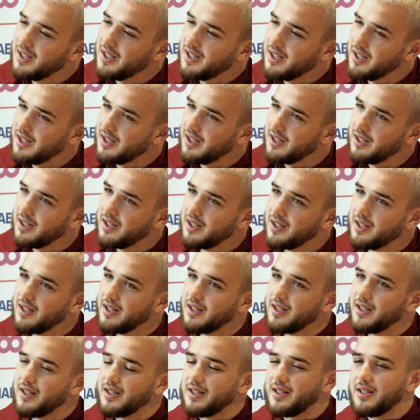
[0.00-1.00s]

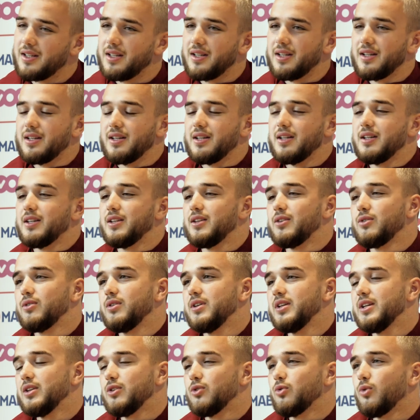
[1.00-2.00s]

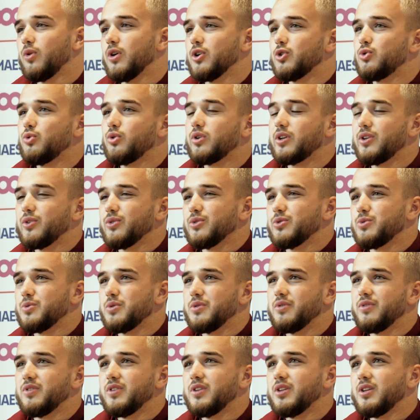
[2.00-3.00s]
les, trois jours qui ont
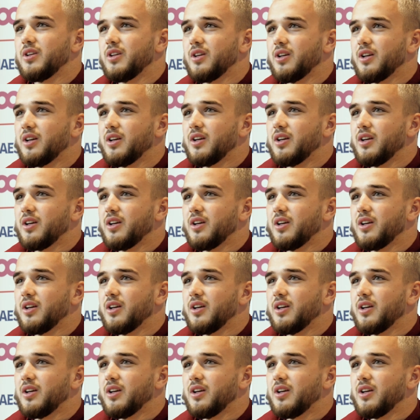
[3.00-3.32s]
suivi,